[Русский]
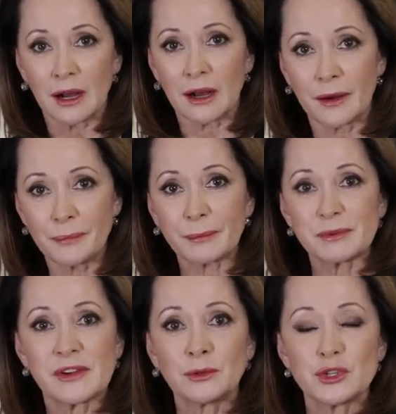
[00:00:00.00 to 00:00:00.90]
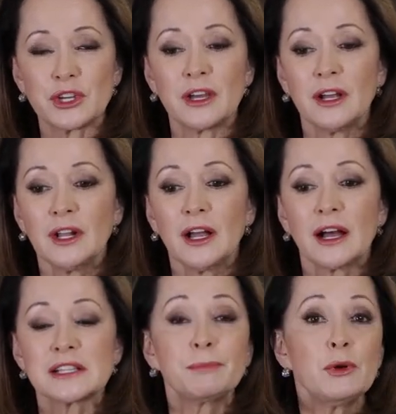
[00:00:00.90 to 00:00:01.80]
а, позвоночки э,
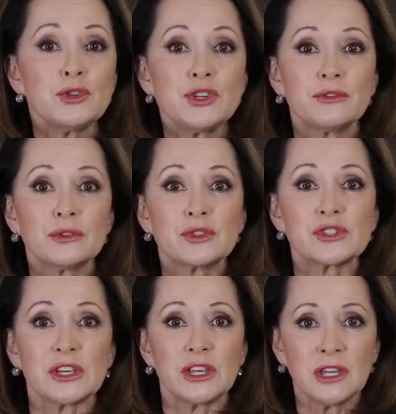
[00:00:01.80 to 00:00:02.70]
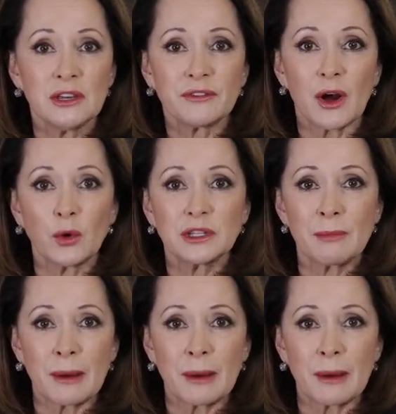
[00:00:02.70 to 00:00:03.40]
а, сплющиваются и в какой-то